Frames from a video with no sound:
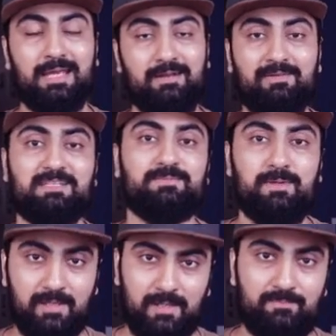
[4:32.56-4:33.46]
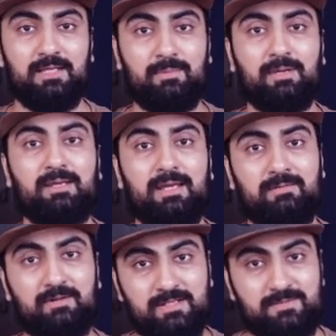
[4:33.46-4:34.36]
इन्वेस्टमेंट है ये मेरी
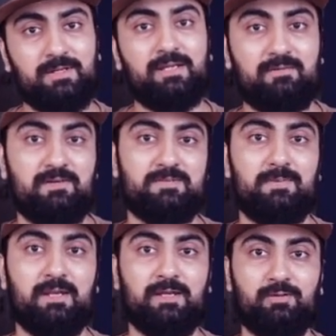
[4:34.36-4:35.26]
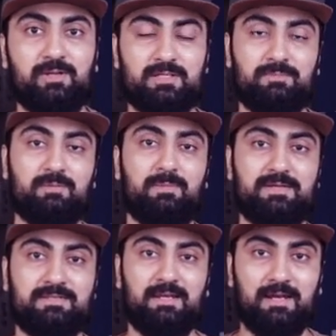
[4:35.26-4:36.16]
एडवर्टीजमेंट की इन्वेस्टमेंट है क्योंकि जब भी मैं
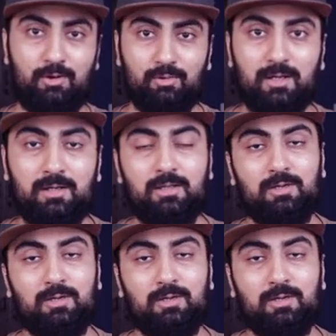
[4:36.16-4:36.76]
पैसे लगाऊंगा